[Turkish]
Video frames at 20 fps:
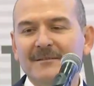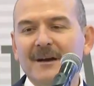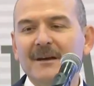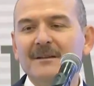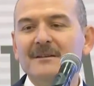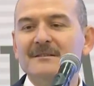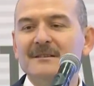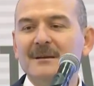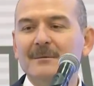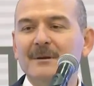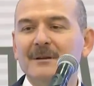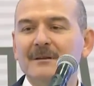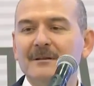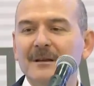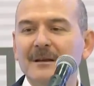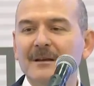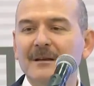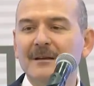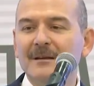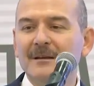ve aynı
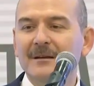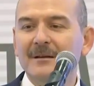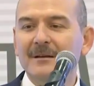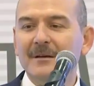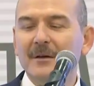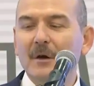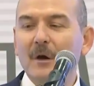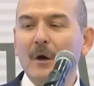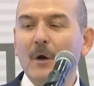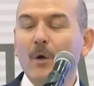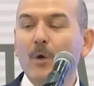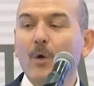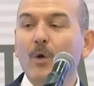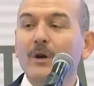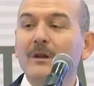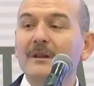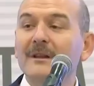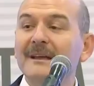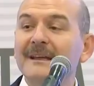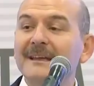zamanda
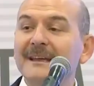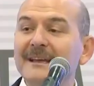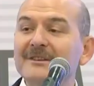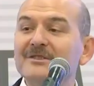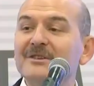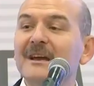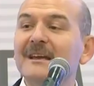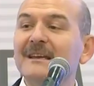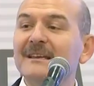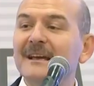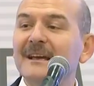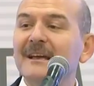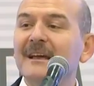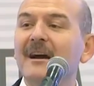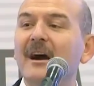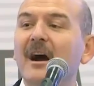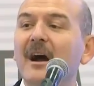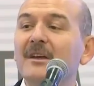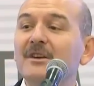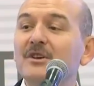oradan geçen
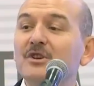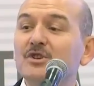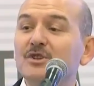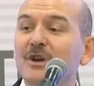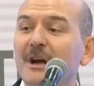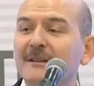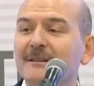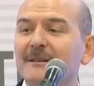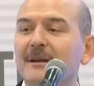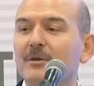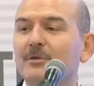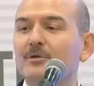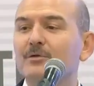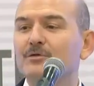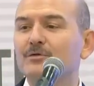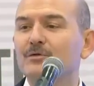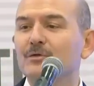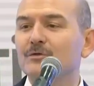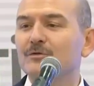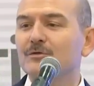yaya hangi şartlar
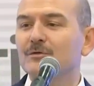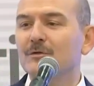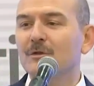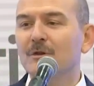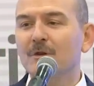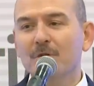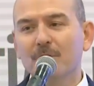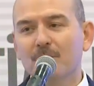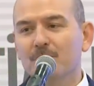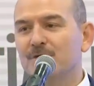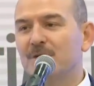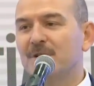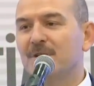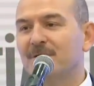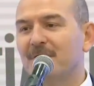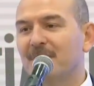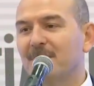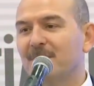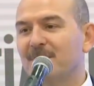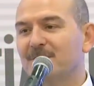olursa olsun
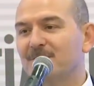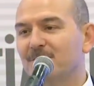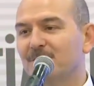öncelik vermek